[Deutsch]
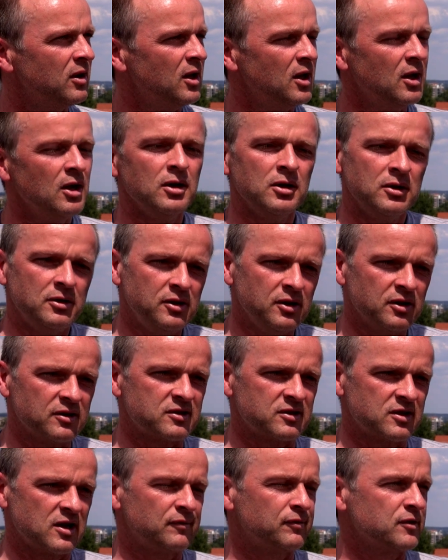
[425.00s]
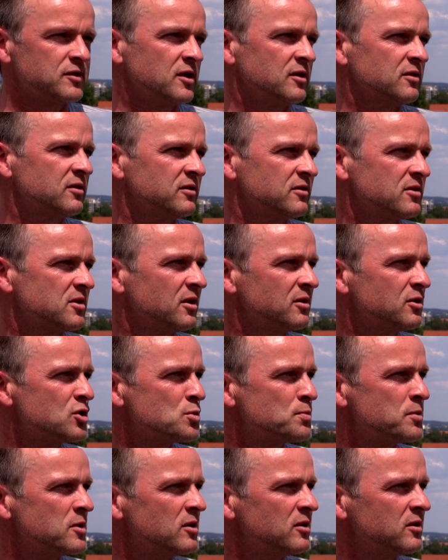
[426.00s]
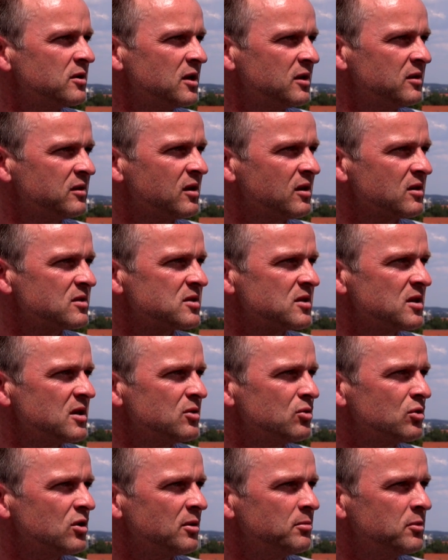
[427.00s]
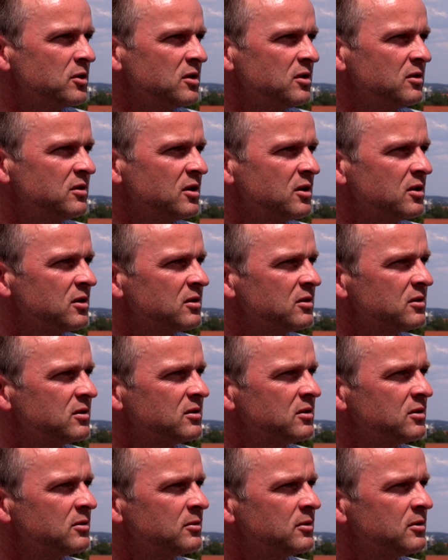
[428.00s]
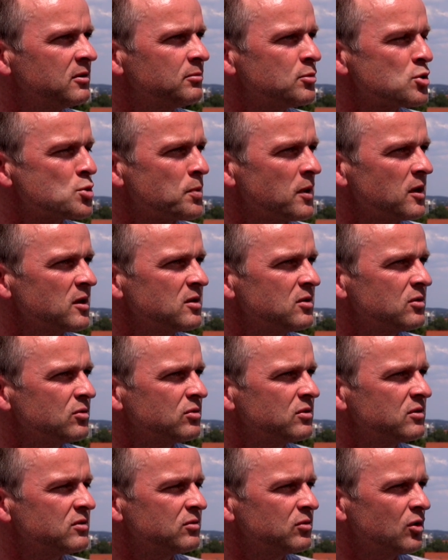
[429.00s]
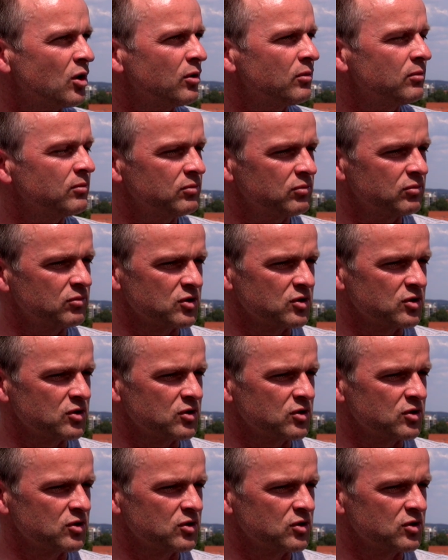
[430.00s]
kann hier ist es etwas anders. Ich kann die Spieler jeden Tag sehen und kann mit ihnen Dinge äh, besprechen. Und ja,